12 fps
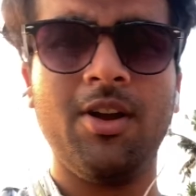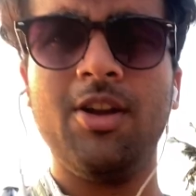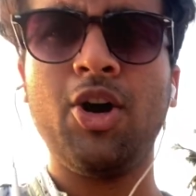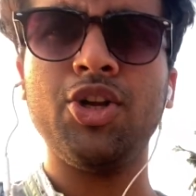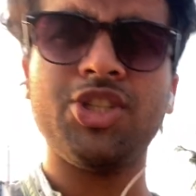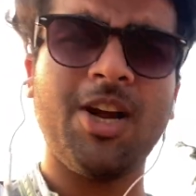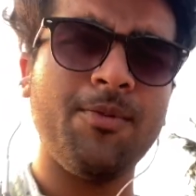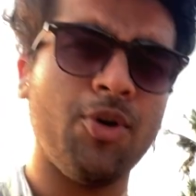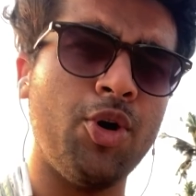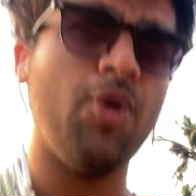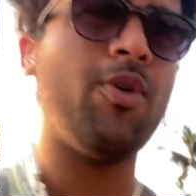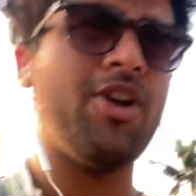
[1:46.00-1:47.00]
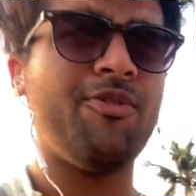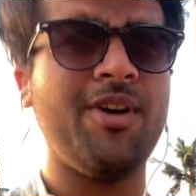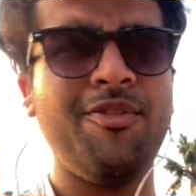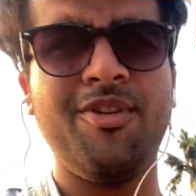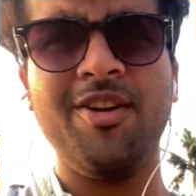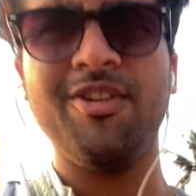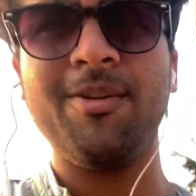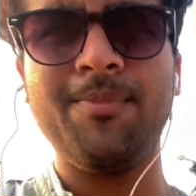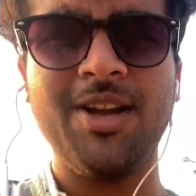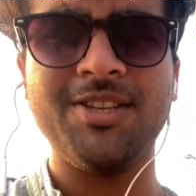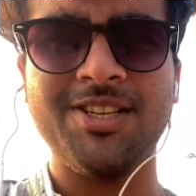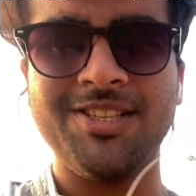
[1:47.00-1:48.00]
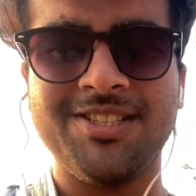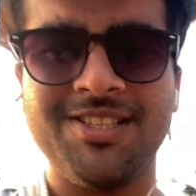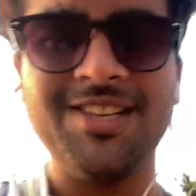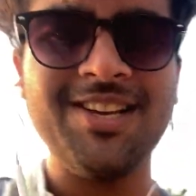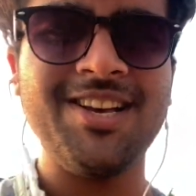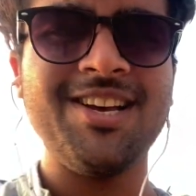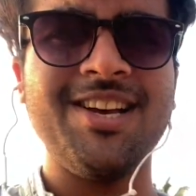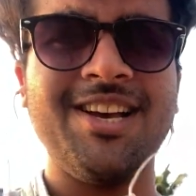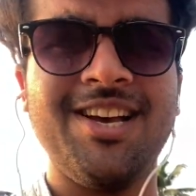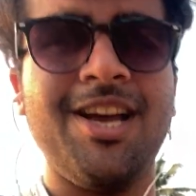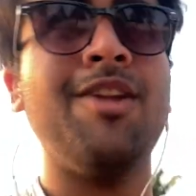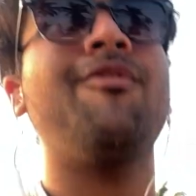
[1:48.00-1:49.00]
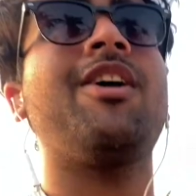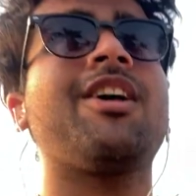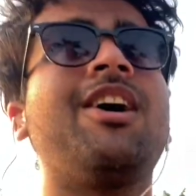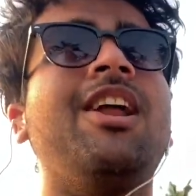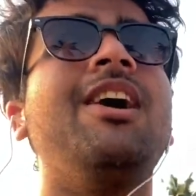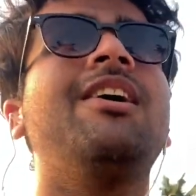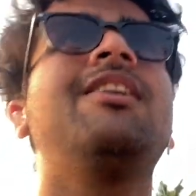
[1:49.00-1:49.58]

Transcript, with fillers: नाउ इट्स टाइम टू गो टू वन ऑफ माई फेवरेट प्लेसेस इन बारकला